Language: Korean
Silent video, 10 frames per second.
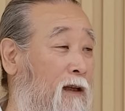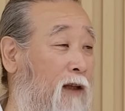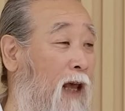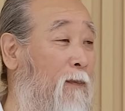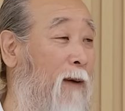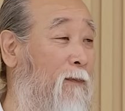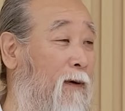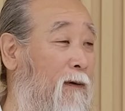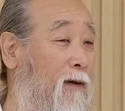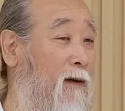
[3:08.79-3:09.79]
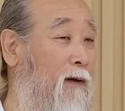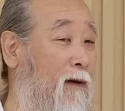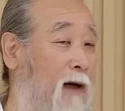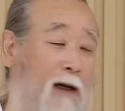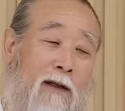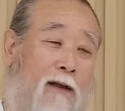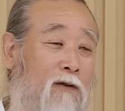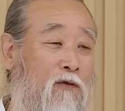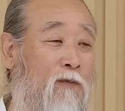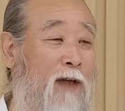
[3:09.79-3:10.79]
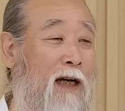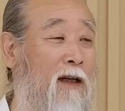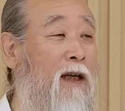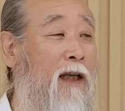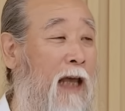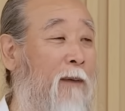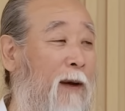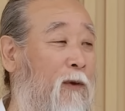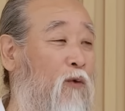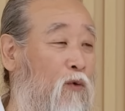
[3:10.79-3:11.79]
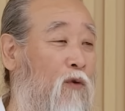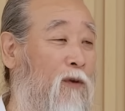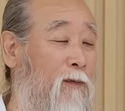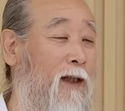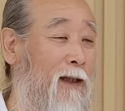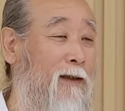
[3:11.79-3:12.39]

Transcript: 개밥? 아, 그것도 좀 약간 개밥의 도토리입니다.